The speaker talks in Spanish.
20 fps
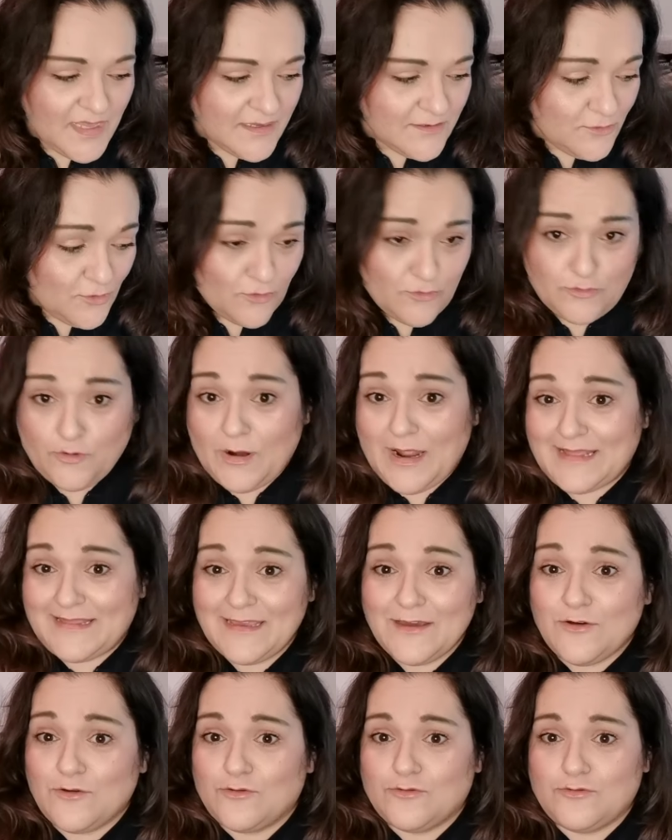no, no la
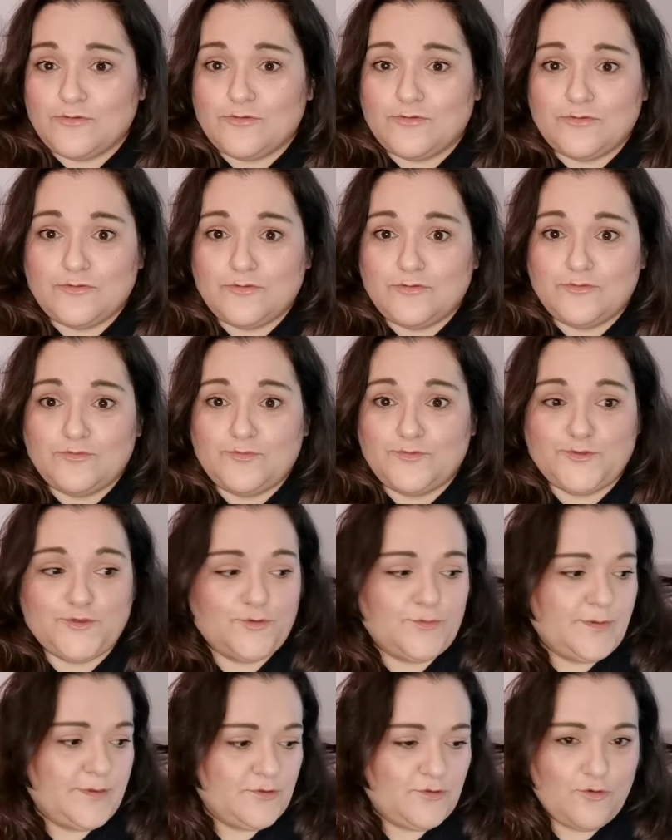tengo, no,
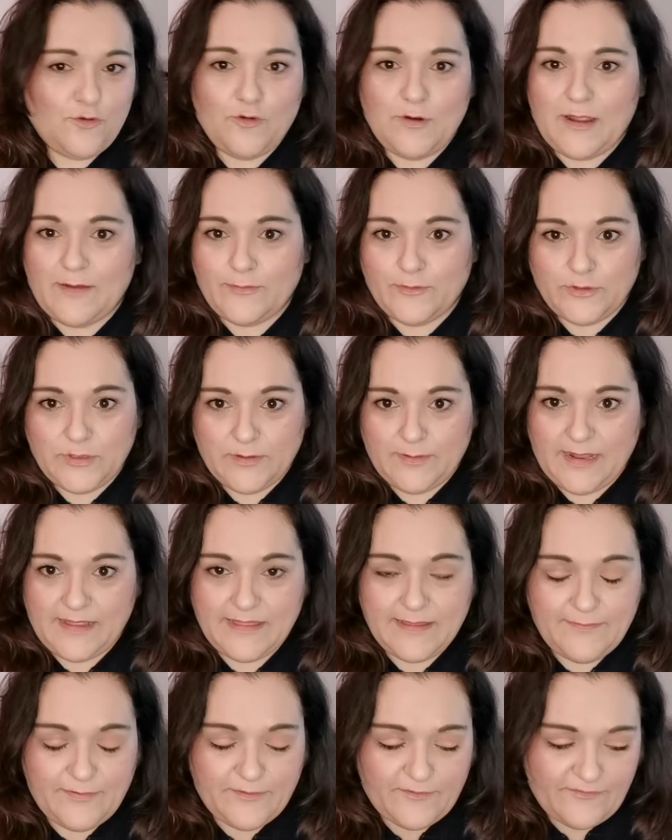sobre todo con la Beauty
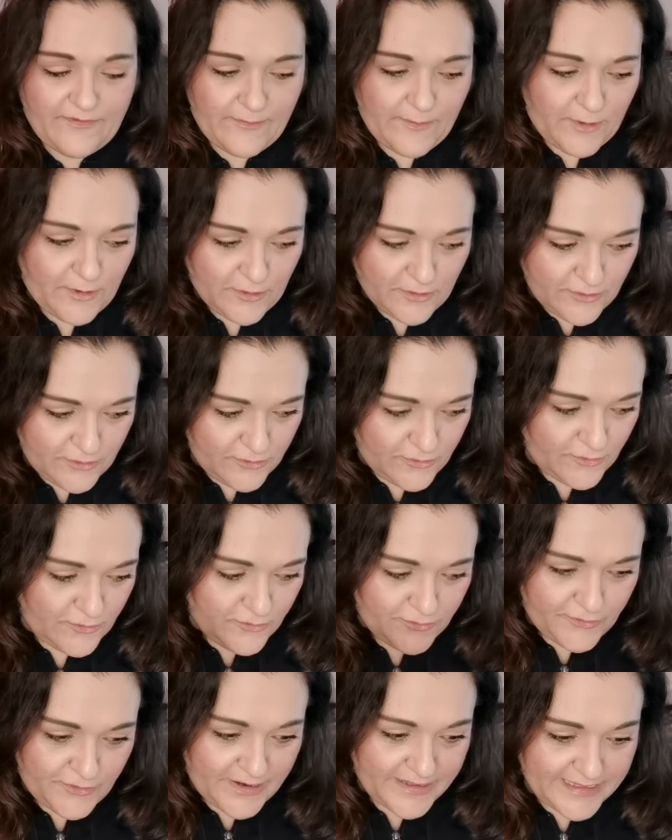Blender, por favor,
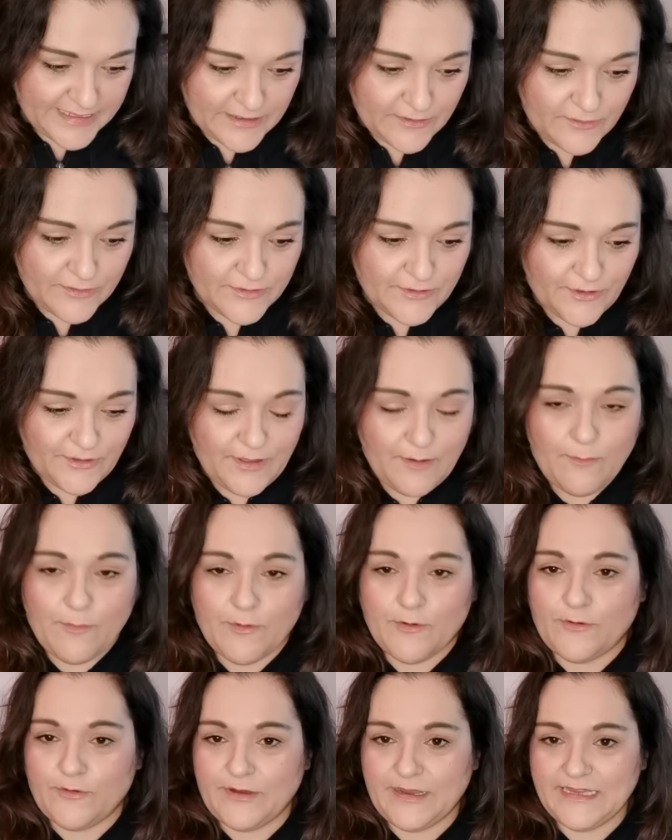no, no la tengo. Entonces,
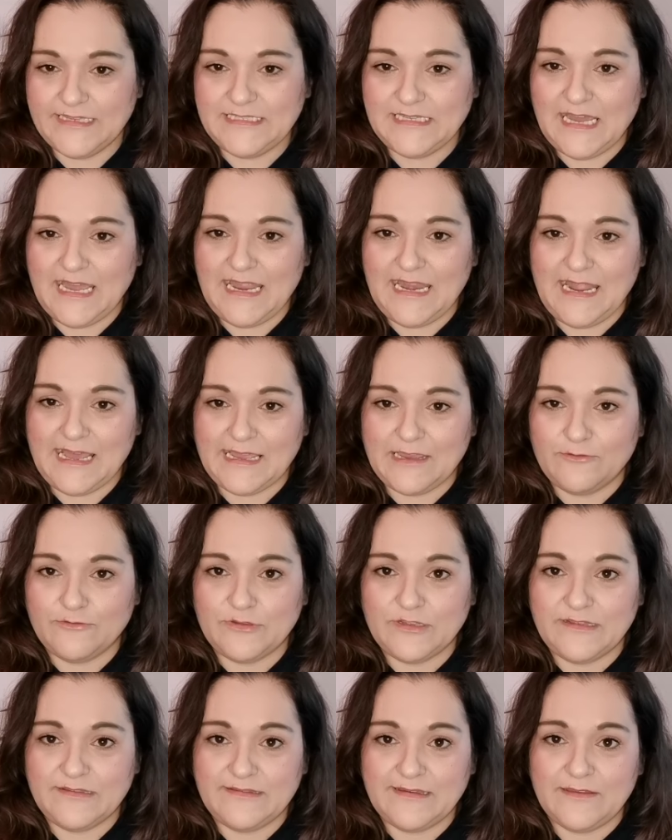bueno, esa es la que he
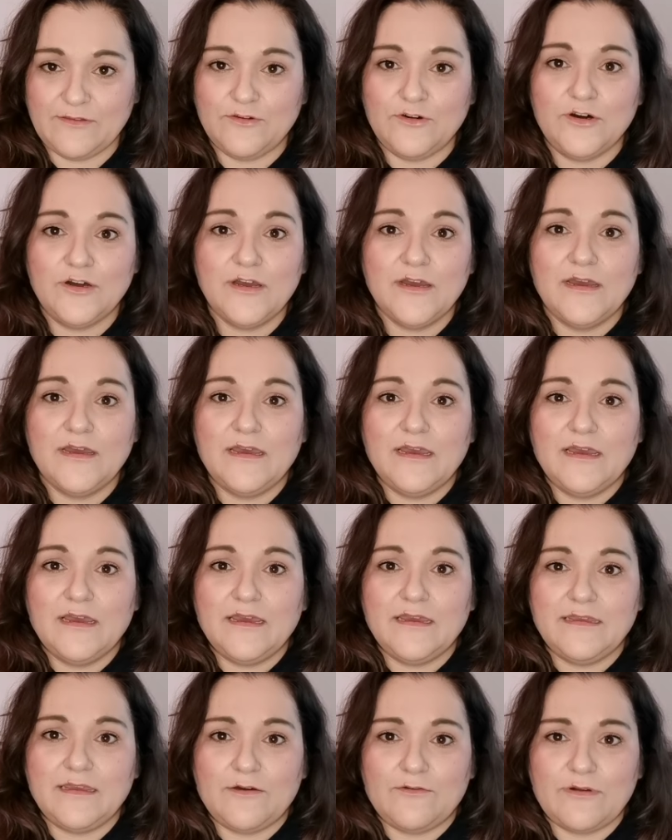utilizado.
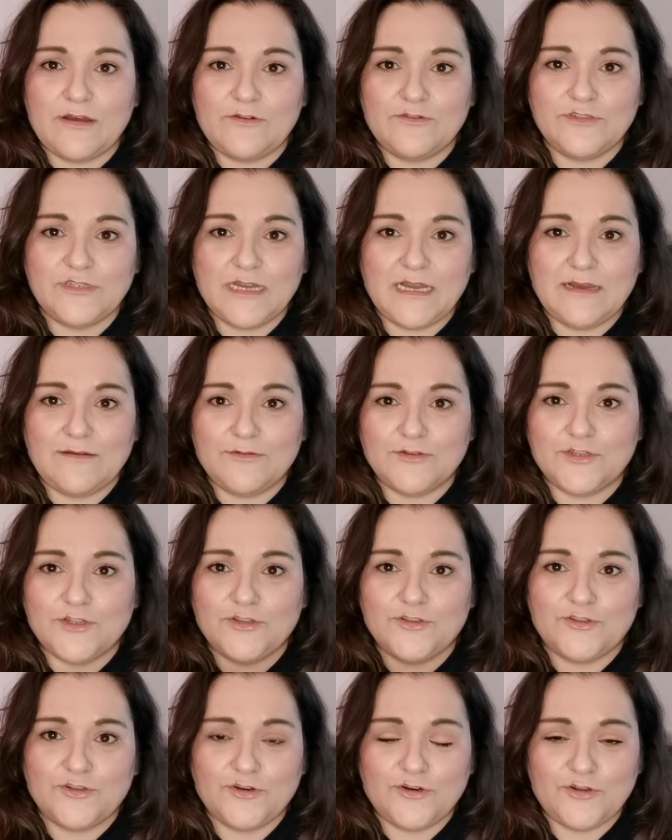Y es una cosa que
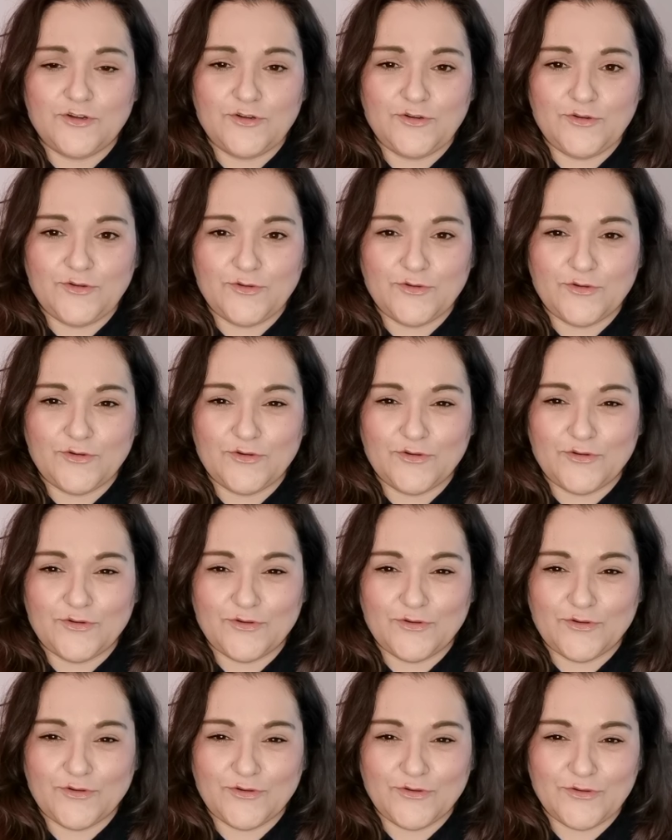vosotros
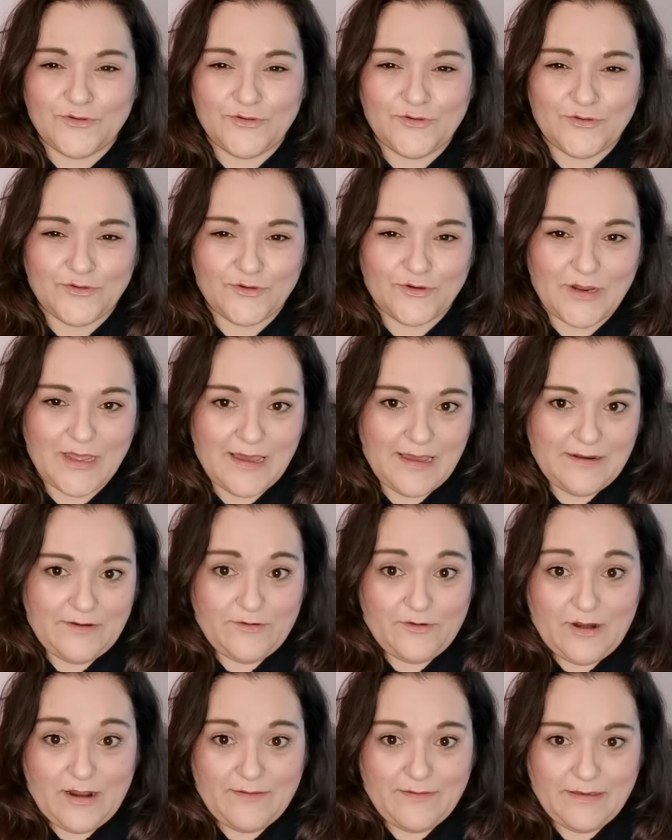no, no, la,
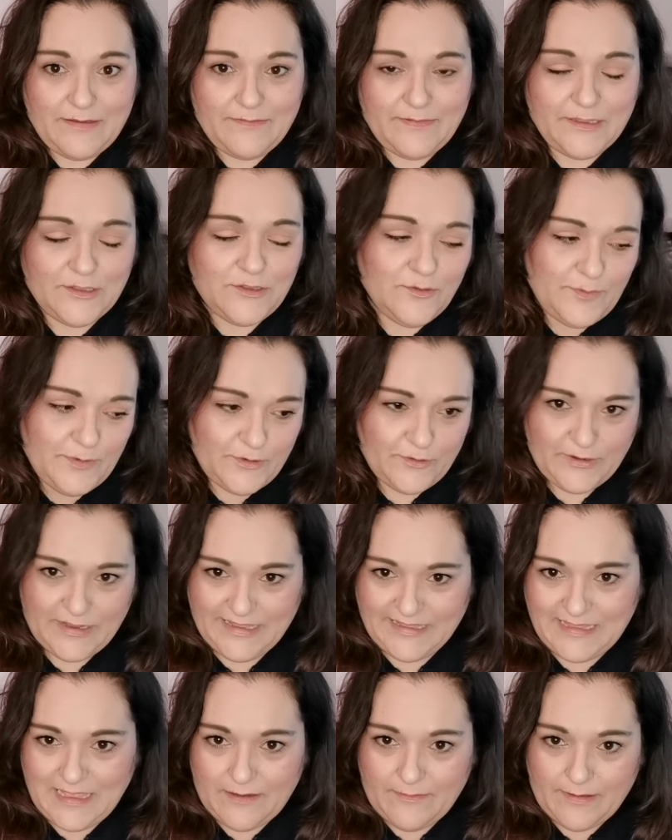no la habéis visto, pero
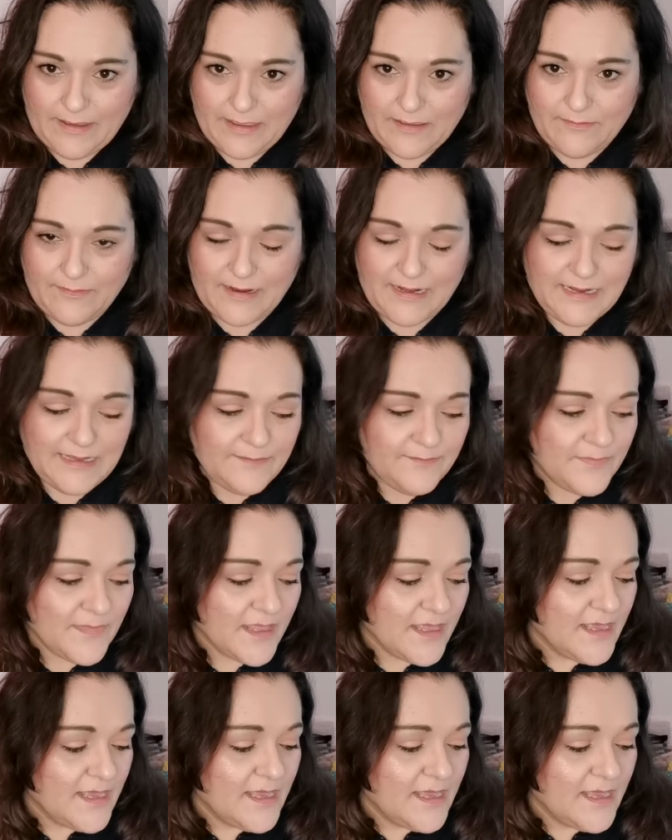estaba ahí, ¿vale?